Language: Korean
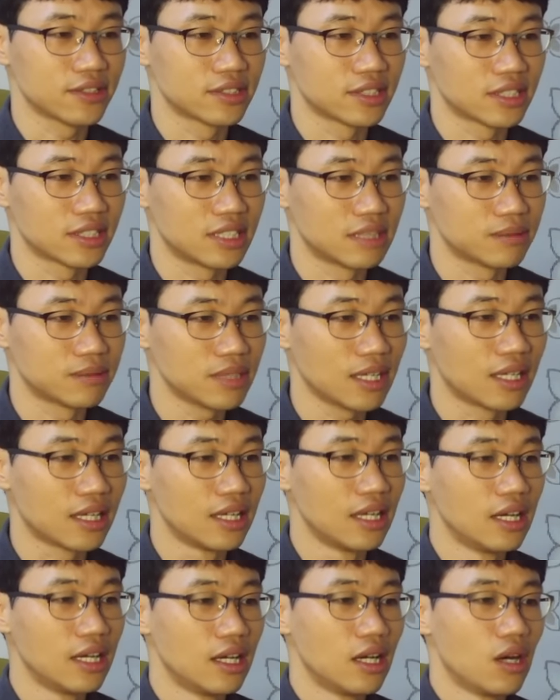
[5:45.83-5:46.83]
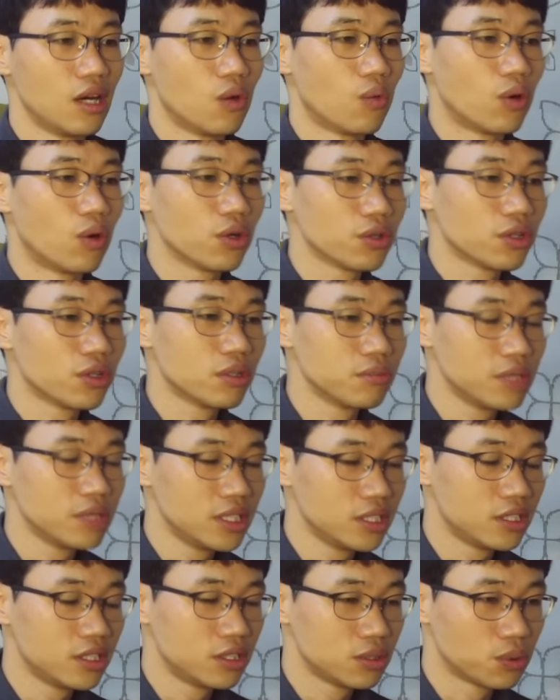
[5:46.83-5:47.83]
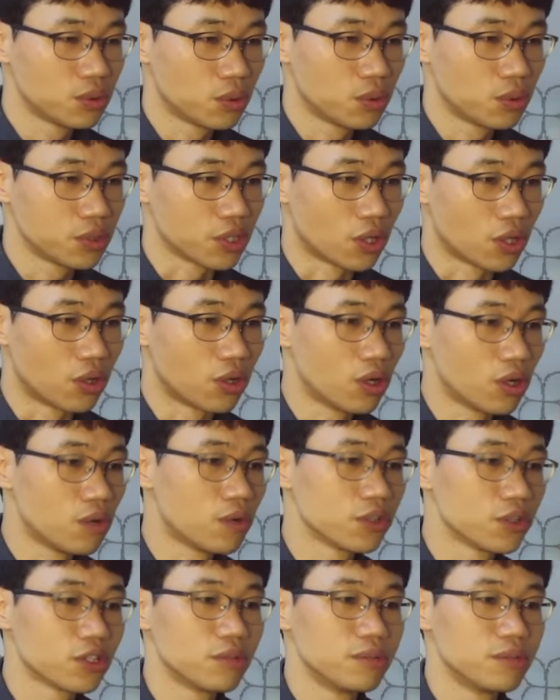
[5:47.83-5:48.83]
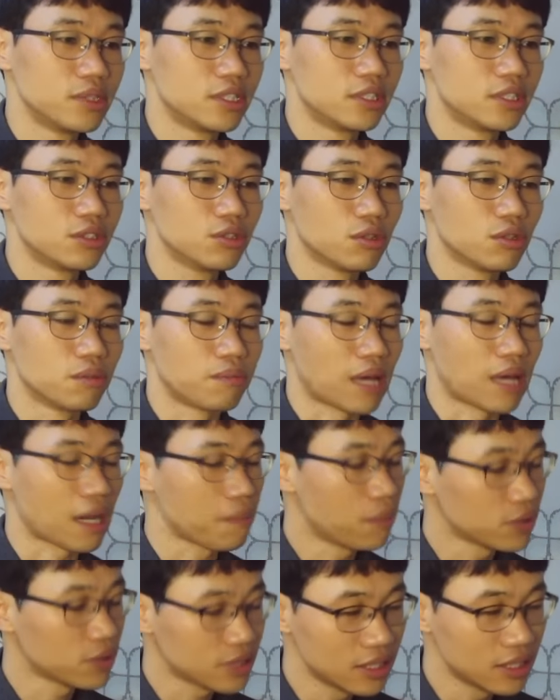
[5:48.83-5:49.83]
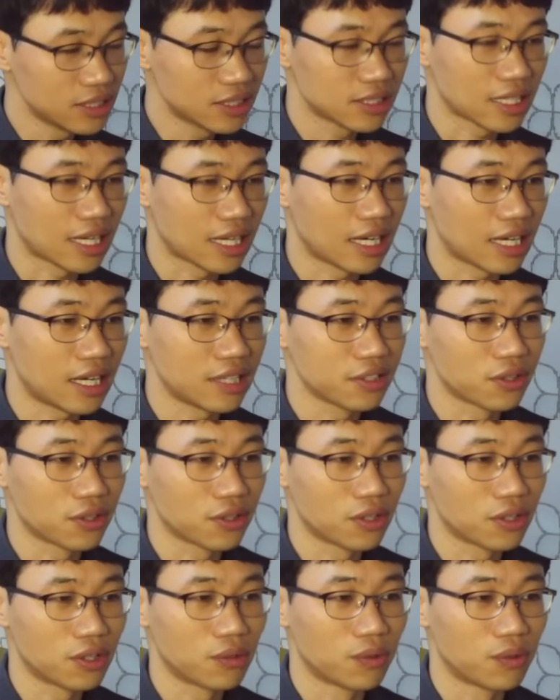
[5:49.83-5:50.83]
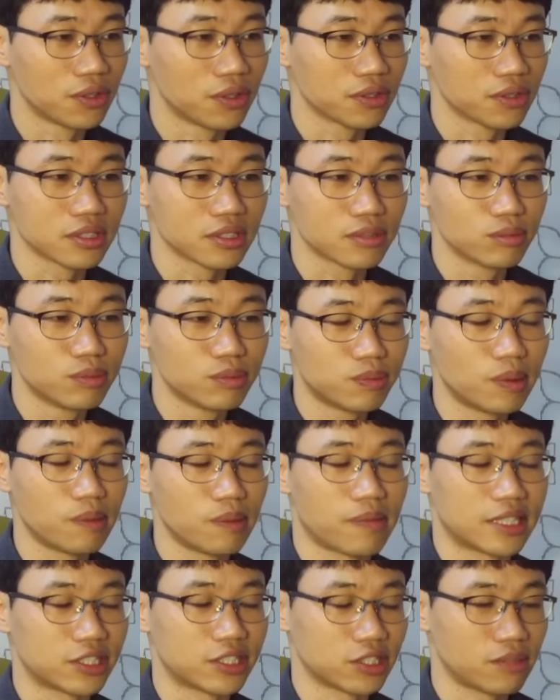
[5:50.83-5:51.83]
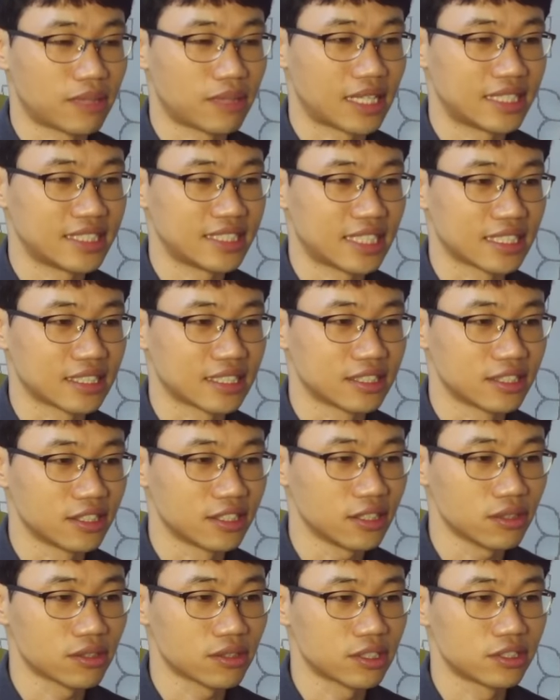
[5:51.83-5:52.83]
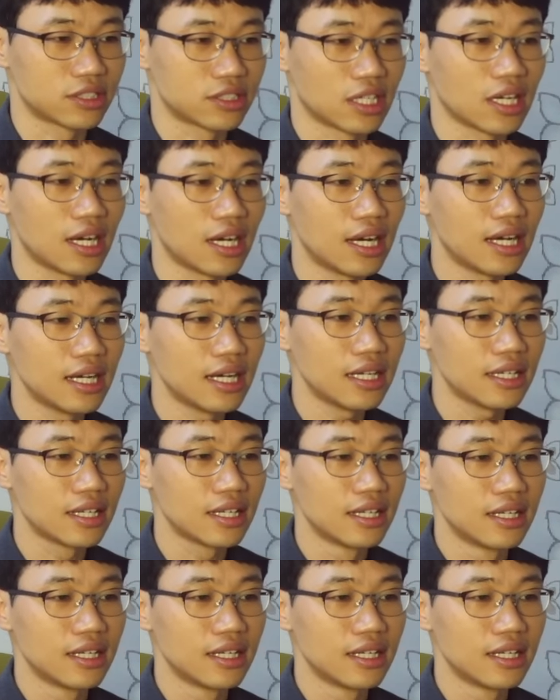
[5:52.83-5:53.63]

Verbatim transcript: 그렇기 때문에 원어민들도 영어 원어민들도 100%다 영어 원, 문법에 맞춰서 말하지 않거든요. 그래서 제가